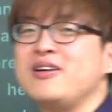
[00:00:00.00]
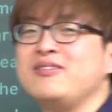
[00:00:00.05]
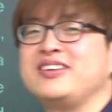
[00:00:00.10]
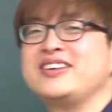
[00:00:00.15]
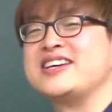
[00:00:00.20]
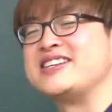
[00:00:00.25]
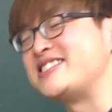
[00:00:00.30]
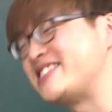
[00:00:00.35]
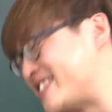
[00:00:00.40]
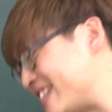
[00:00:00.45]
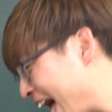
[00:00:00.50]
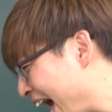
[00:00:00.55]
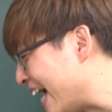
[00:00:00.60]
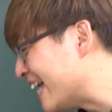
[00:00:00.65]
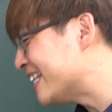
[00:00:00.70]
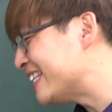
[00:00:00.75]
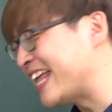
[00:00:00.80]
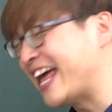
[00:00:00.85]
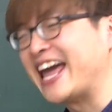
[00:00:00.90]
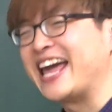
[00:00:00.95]
함께
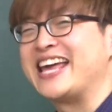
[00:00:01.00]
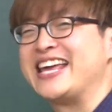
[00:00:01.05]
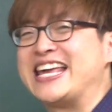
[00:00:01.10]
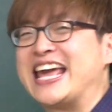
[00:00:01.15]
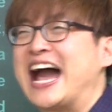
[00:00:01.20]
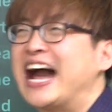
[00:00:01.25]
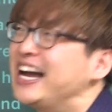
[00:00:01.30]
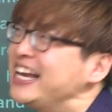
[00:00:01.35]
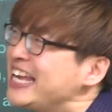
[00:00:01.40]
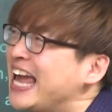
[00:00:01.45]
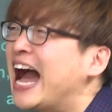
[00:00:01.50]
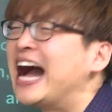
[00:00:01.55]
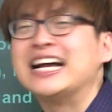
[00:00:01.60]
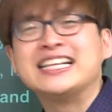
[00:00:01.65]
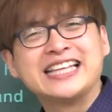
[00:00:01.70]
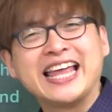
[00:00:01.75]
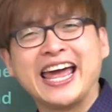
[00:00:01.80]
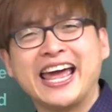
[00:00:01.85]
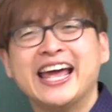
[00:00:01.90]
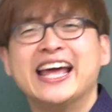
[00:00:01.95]
쌍대,
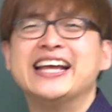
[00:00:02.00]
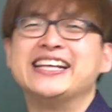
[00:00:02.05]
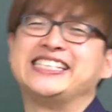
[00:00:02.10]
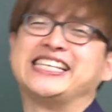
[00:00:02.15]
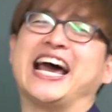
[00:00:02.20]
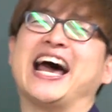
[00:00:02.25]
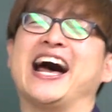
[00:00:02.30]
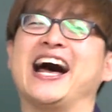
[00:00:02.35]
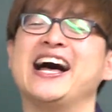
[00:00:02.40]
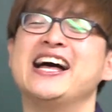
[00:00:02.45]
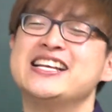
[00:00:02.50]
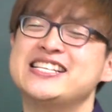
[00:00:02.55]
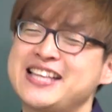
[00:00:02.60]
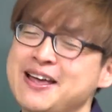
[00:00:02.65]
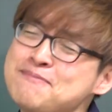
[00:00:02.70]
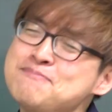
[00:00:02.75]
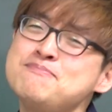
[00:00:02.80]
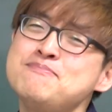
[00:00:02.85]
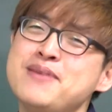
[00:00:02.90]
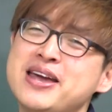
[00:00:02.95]
양대, 자
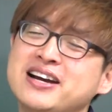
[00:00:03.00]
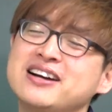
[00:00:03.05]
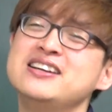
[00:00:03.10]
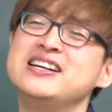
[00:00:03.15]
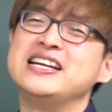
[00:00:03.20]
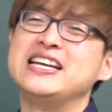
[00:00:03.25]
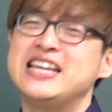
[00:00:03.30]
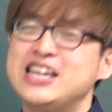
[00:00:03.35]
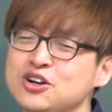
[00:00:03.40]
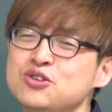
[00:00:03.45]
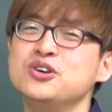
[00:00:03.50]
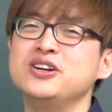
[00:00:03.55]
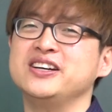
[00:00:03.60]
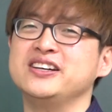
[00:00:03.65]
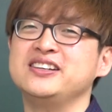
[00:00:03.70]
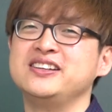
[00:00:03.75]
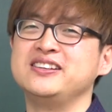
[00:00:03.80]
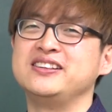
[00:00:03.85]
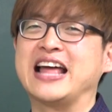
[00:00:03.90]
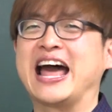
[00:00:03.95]
산맥을
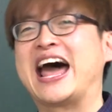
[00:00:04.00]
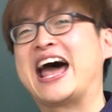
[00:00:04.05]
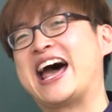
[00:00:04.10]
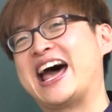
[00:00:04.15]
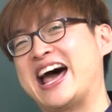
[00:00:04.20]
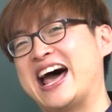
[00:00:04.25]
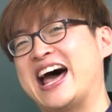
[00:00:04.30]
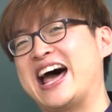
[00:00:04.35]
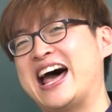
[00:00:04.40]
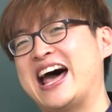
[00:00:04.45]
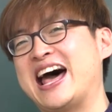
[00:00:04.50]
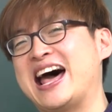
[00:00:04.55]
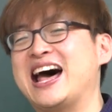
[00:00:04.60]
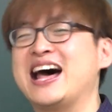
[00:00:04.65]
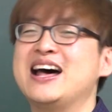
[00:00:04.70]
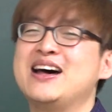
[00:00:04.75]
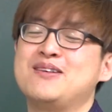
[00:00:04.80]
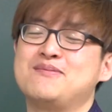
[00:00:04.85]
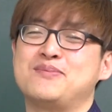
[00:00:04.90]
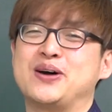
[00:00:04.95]
이루는 아하
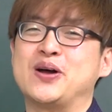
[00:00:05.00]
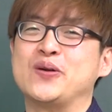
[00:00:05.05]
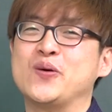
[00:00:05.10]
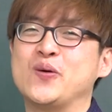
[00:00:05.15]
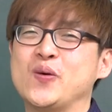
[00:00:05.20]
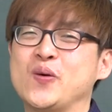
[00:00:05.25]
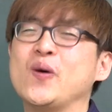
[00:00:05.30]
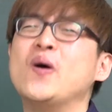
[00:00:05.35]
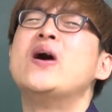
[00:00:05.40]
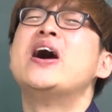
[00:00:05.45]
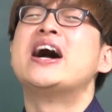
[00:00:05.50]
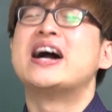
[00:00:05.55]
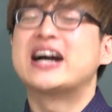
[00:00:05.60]
바로